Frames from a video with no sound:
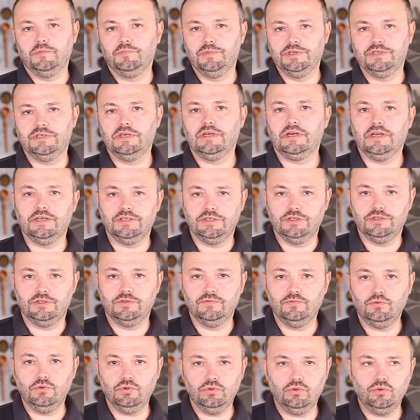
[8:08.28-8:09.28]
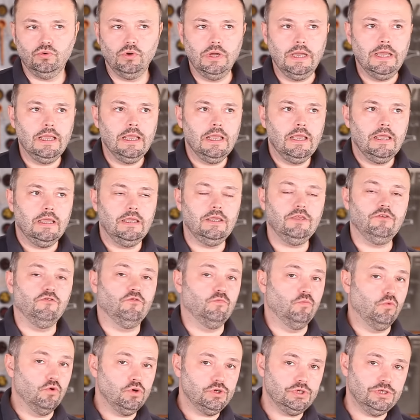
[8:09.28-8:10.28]
обеззаразить воду, и
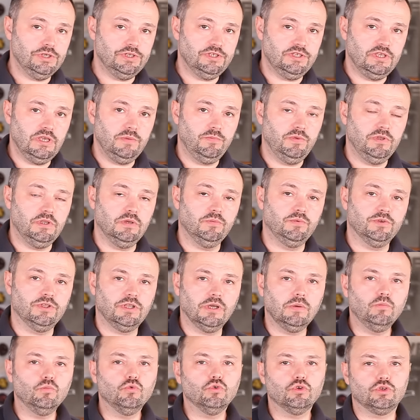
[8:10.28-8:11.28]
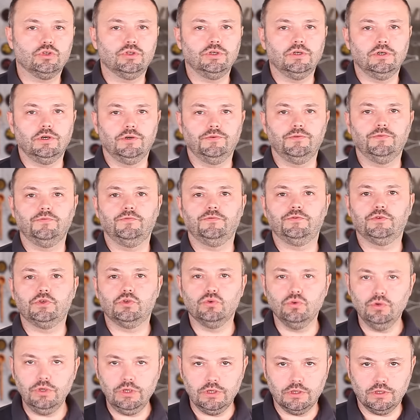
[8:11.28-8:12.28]
в большей степени потому, что в
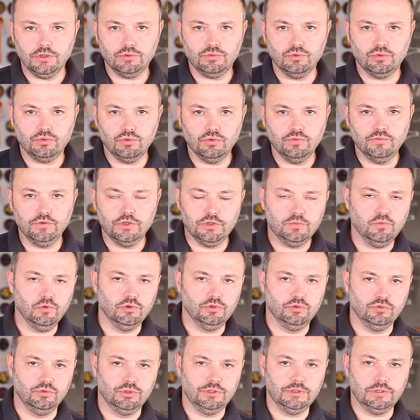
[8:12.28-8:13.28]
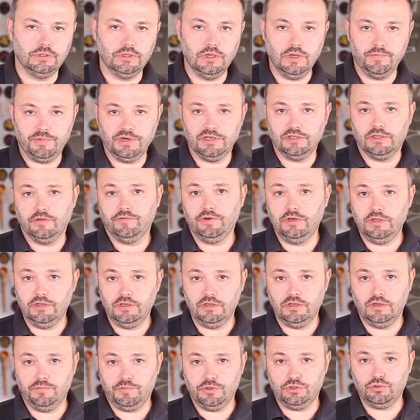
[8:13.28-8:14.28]
соли, которую вы используете для
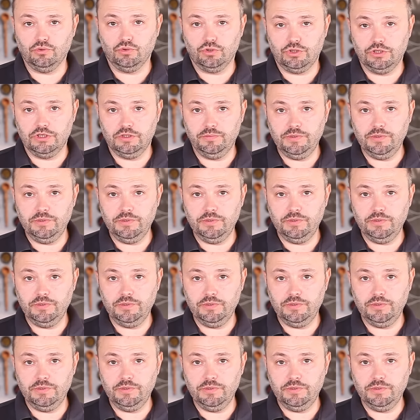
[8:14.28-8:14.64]
приготовления посолочной